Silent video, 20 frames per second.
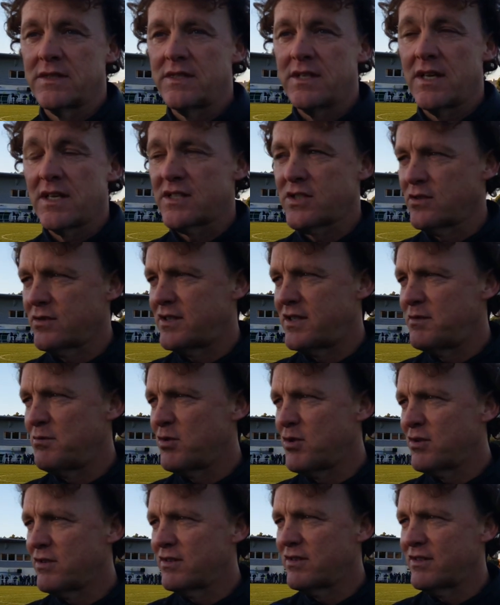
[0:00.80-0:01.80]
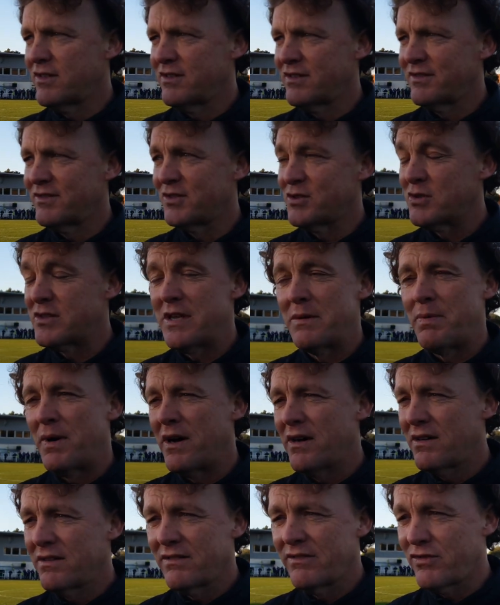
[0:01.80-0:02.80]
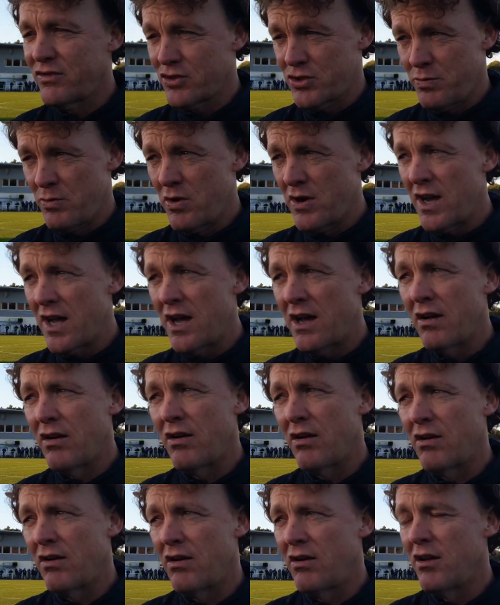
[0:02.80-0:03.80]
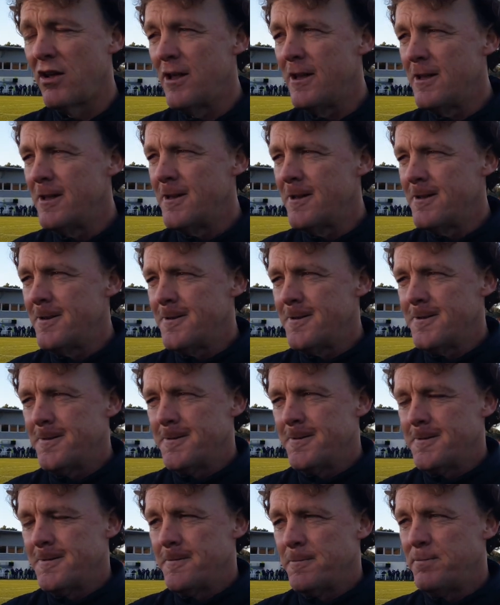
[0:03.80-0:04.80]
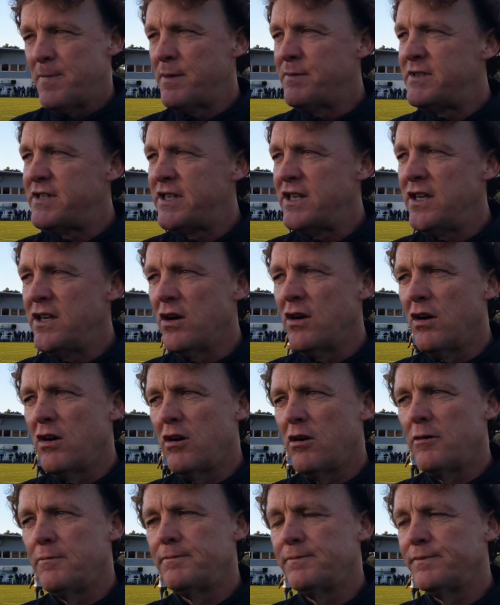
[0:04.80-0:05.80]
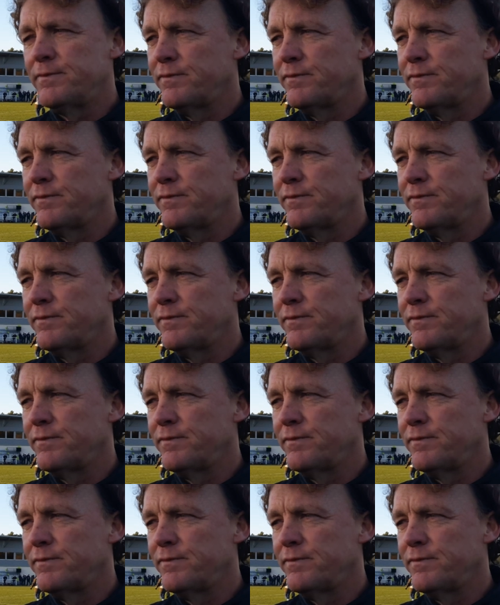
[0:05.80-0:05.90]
c'est un sentiment, je sais pas. Franchement, là, euh, même si euh,